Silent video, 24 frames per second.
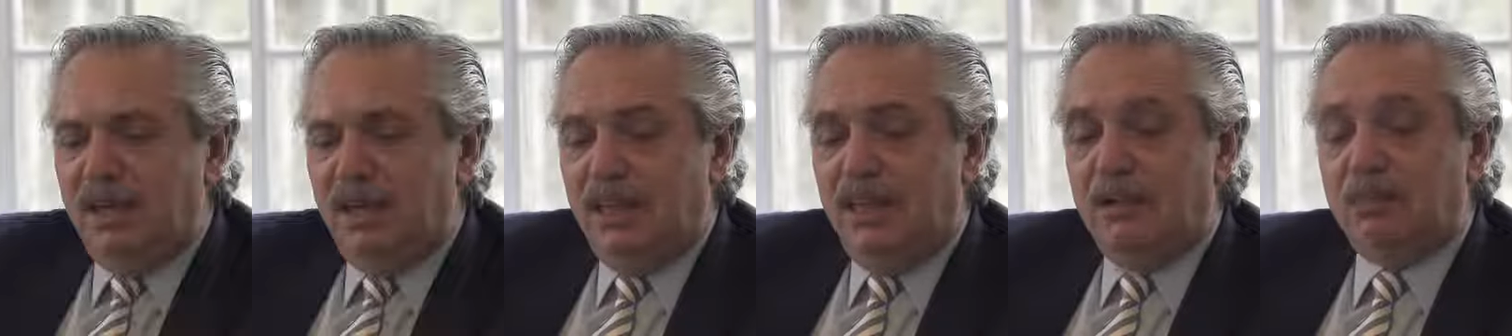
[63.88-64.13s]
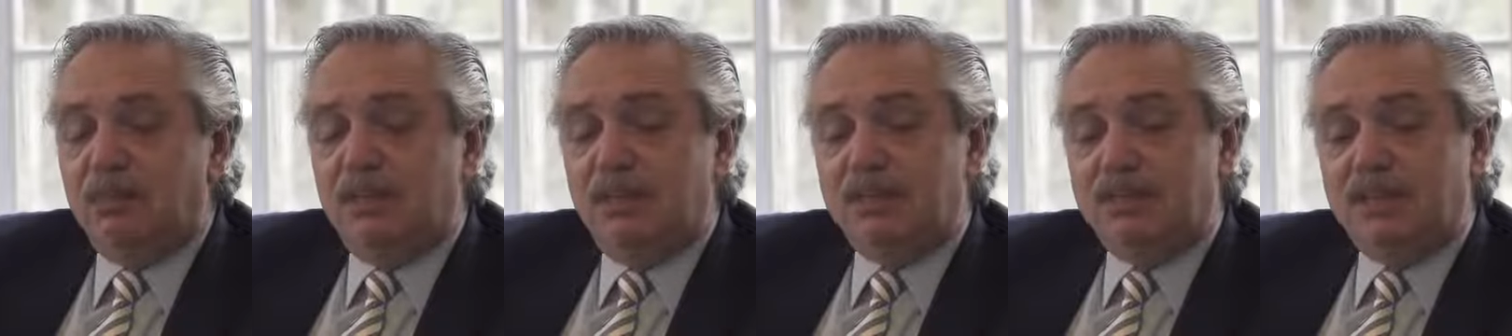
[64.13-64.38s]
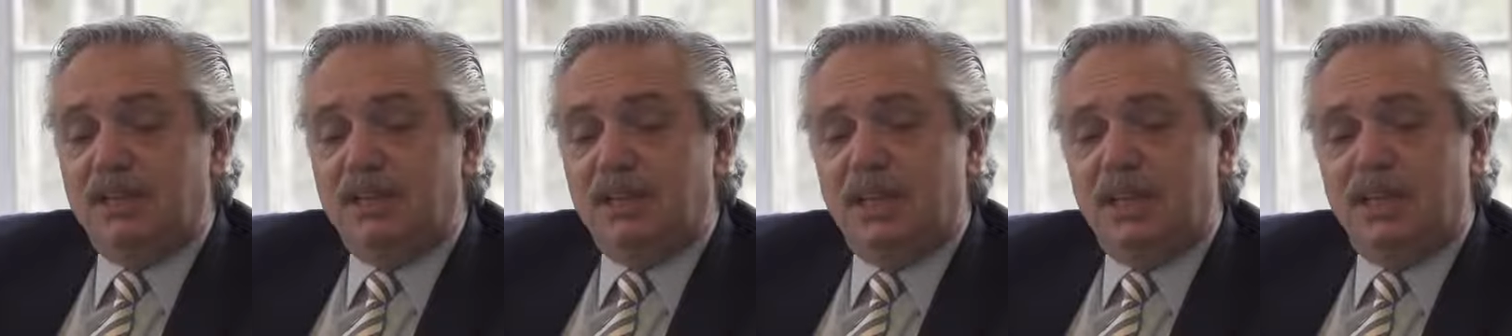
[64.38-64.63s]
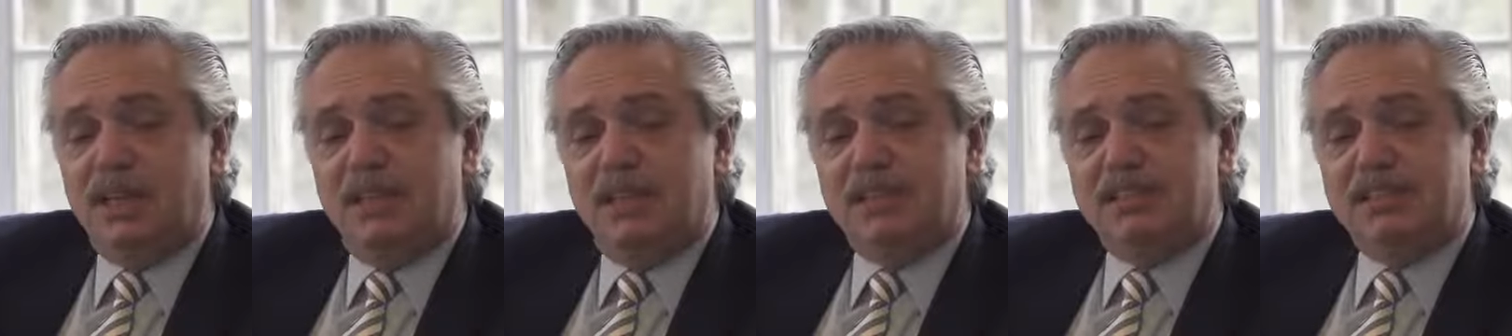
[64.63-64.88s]
Y después
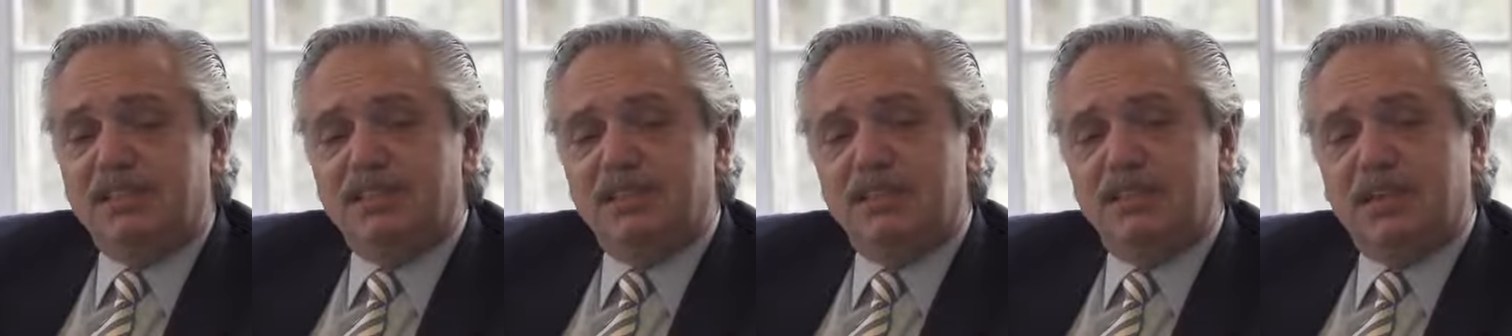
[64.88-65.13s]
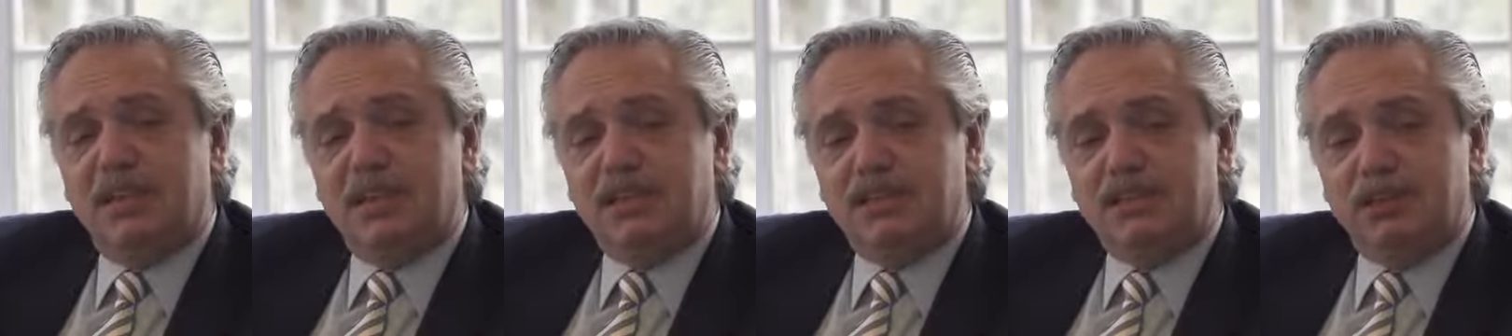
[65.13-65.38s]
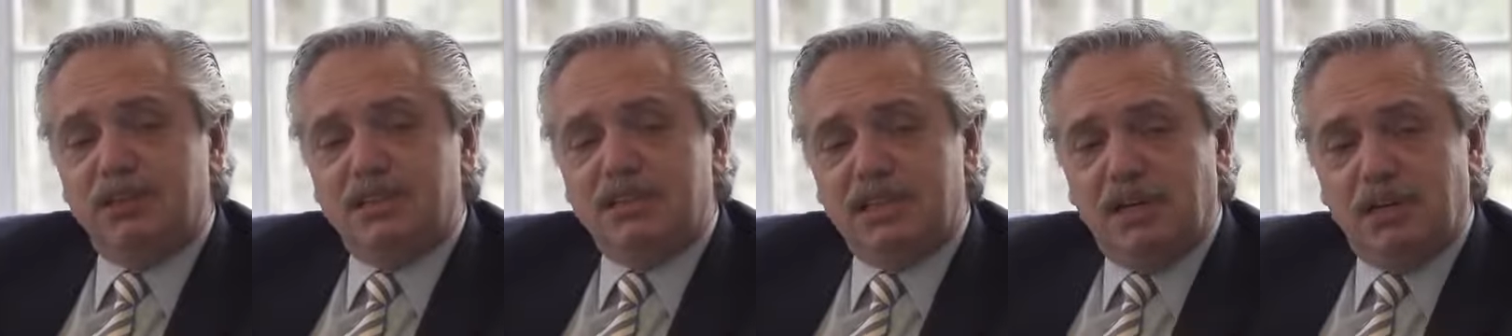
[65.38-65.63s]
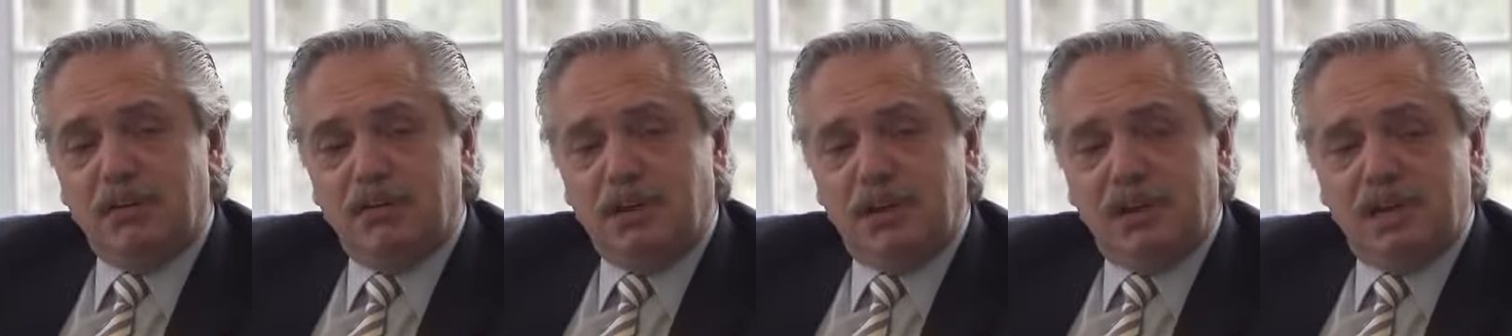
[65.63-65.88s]
la de, la de
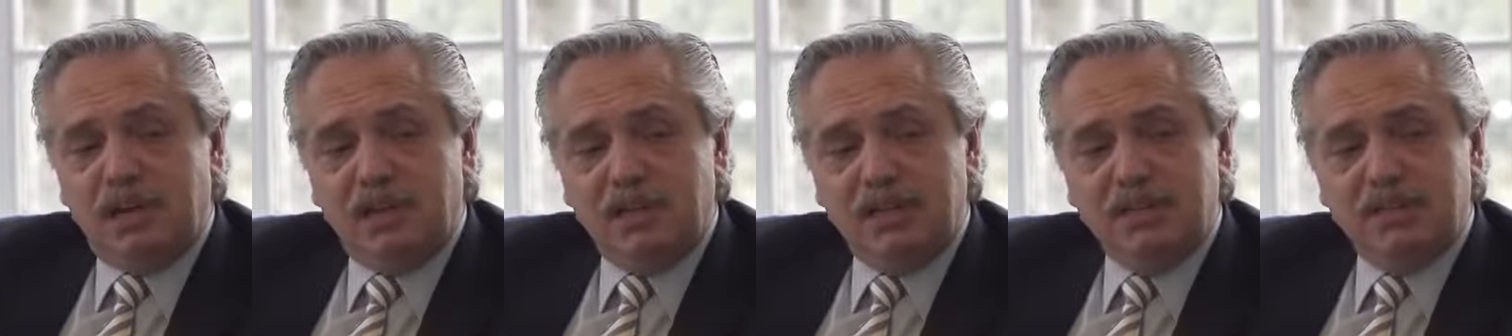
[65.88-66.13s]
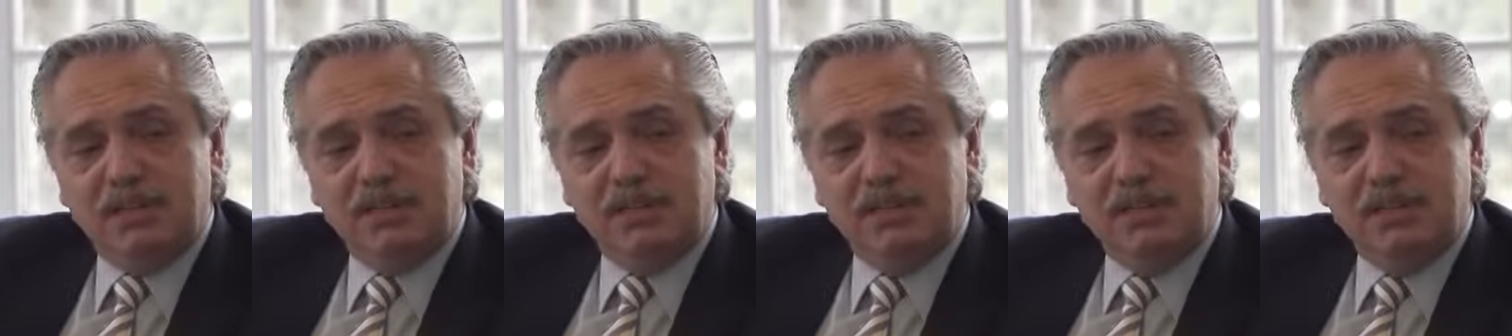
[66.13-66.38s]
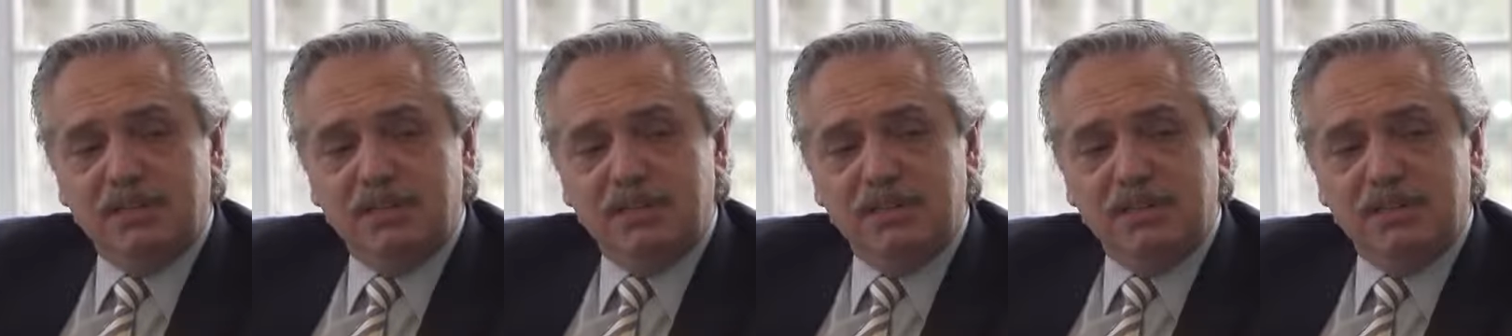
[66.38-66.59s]
Sebastián Wanreich,